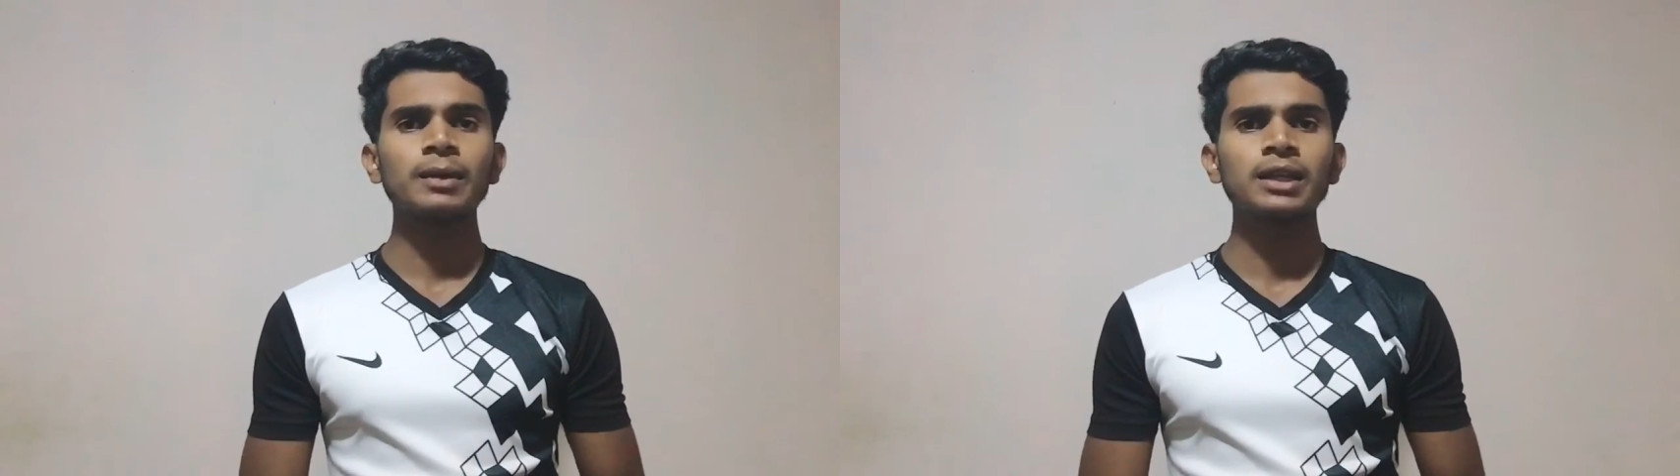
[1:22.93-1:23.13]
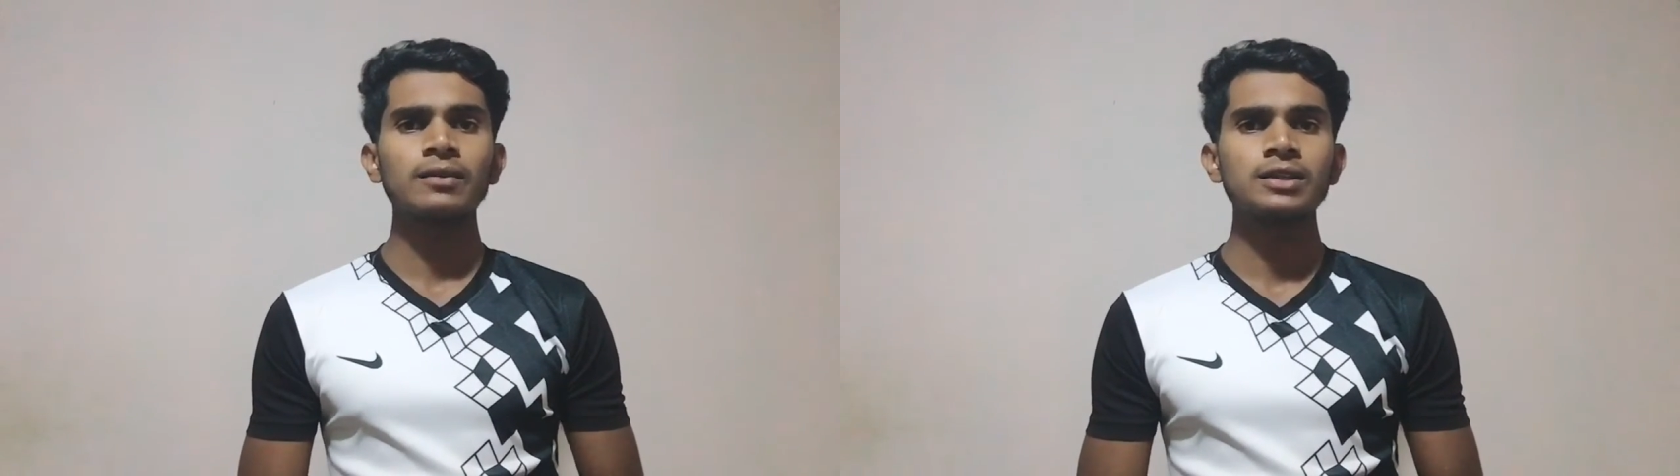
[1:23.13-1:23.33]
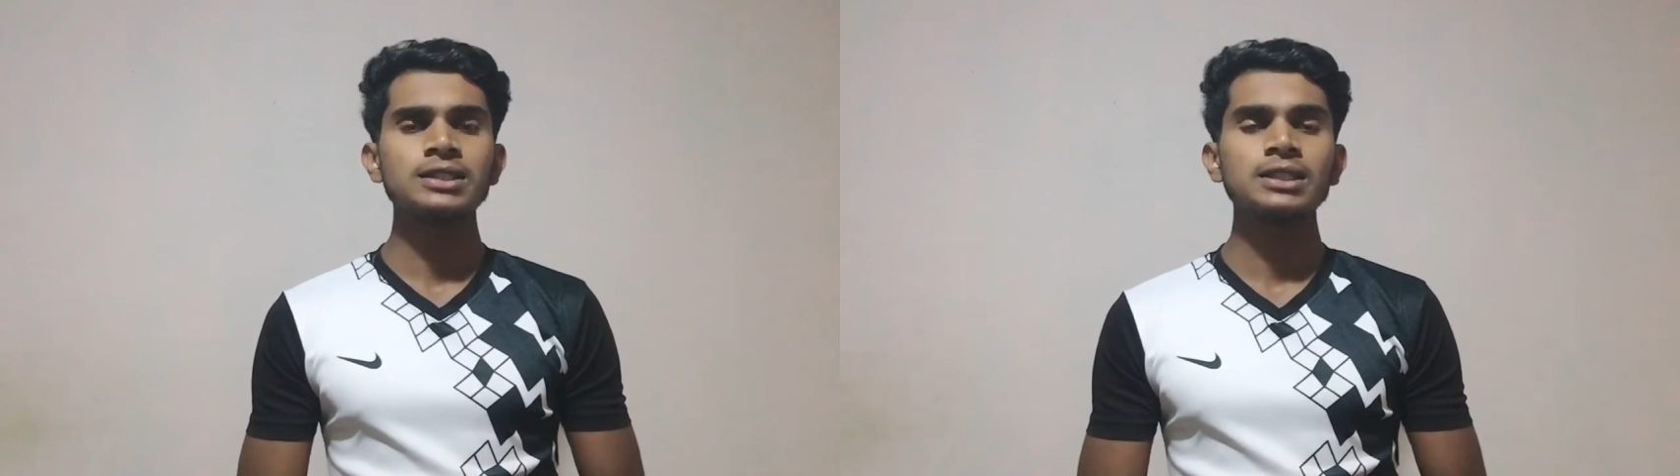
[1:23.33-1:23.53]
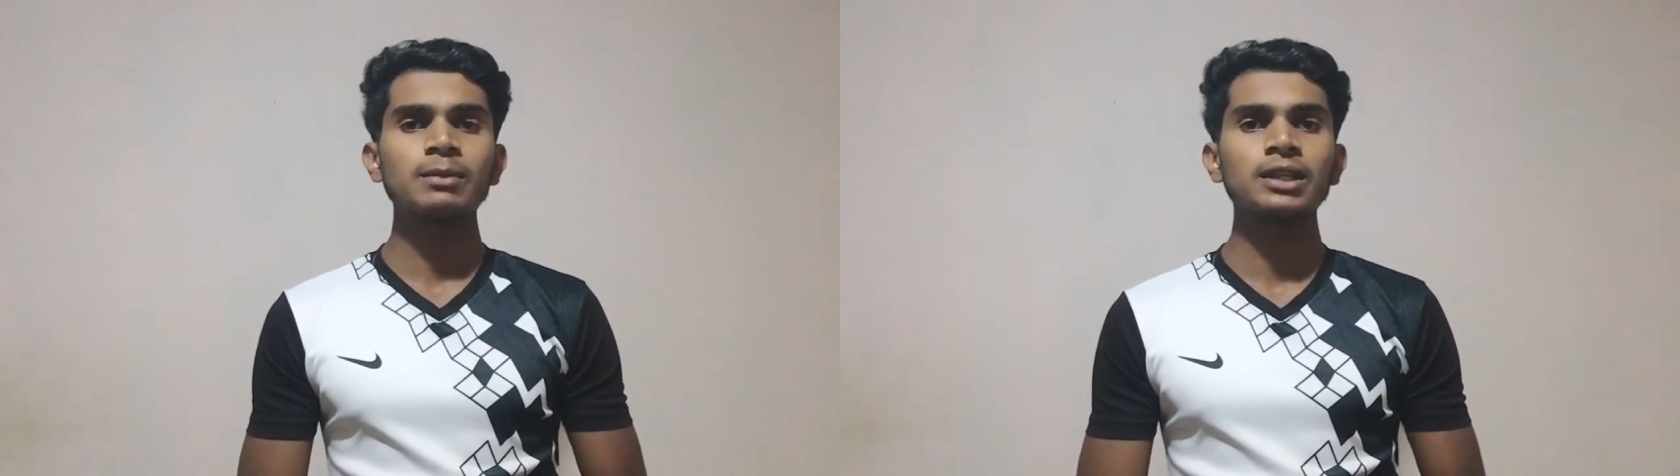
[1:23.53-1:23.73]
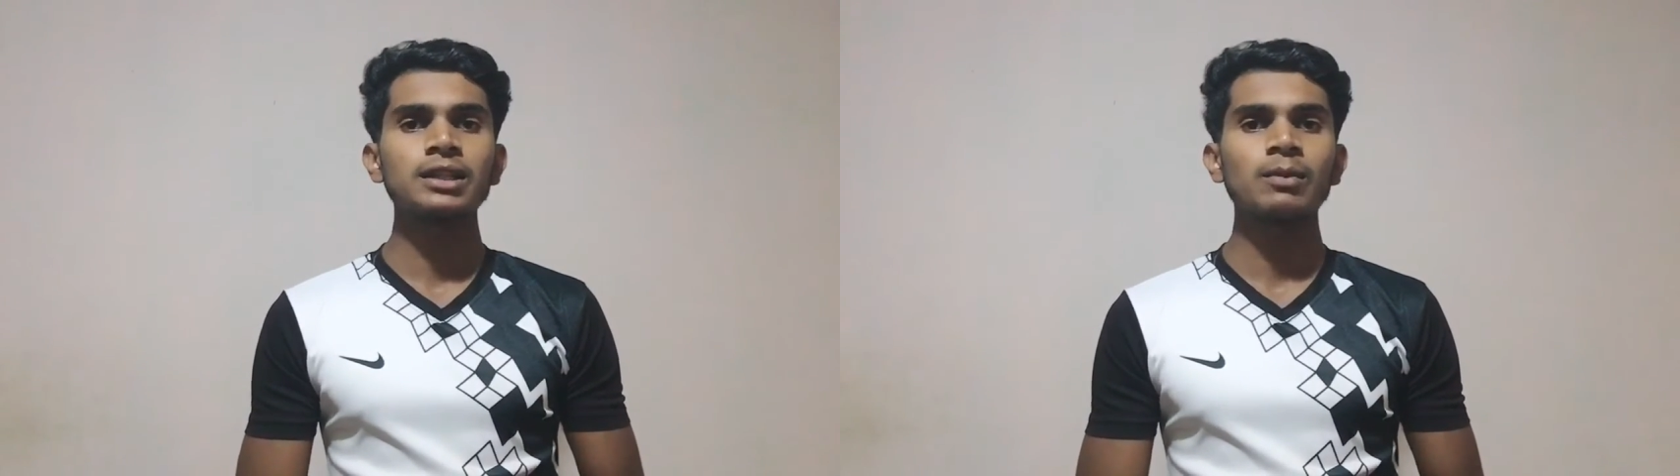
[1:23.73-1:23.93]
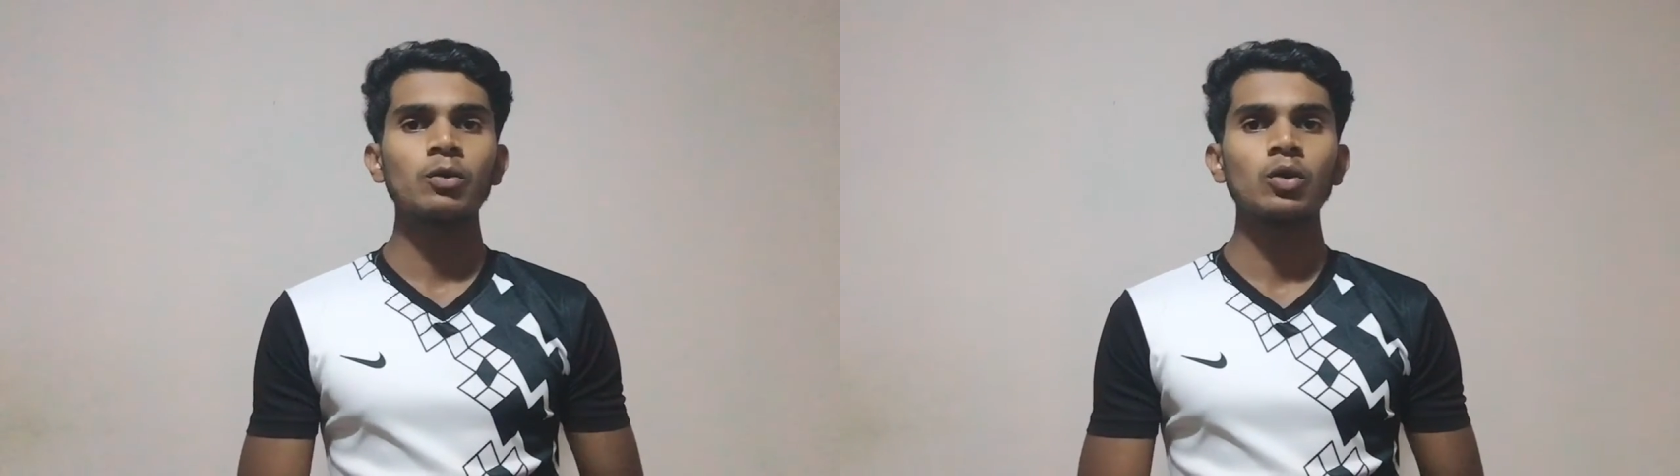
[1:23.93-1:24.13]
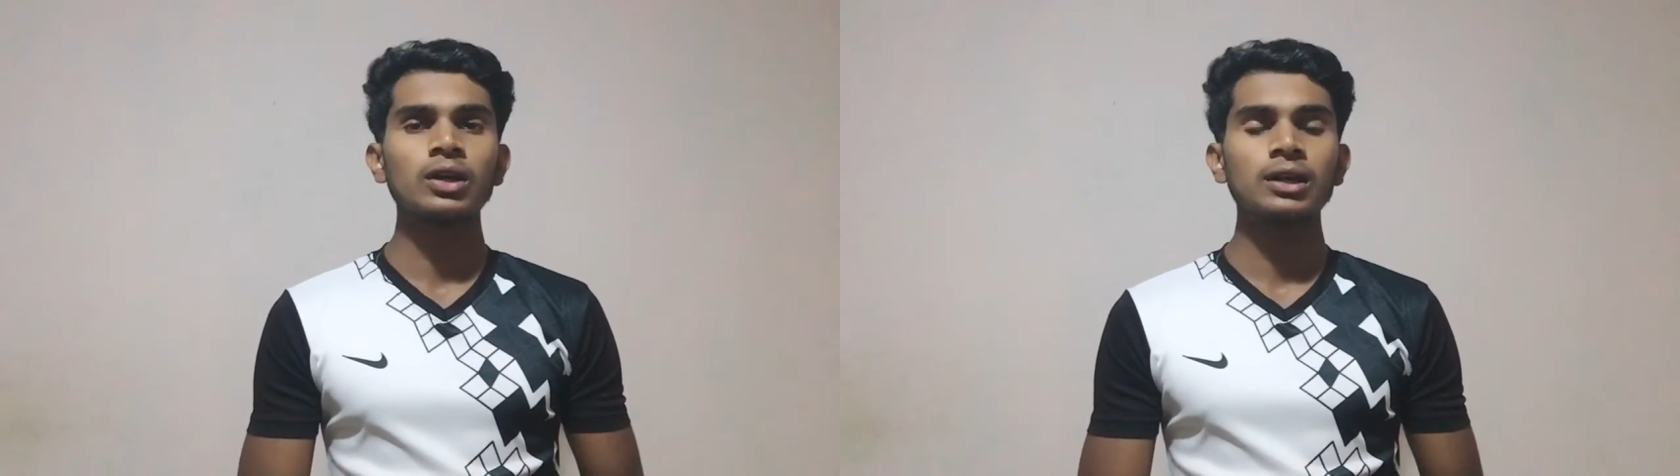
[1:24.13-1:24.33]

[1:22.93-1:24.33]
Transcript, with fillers: பார்த்தீங்கன்னா ஃப்ரெண்ட்ஸ் இந்த மாதிரி தான் இப்போ உங்களுக்கு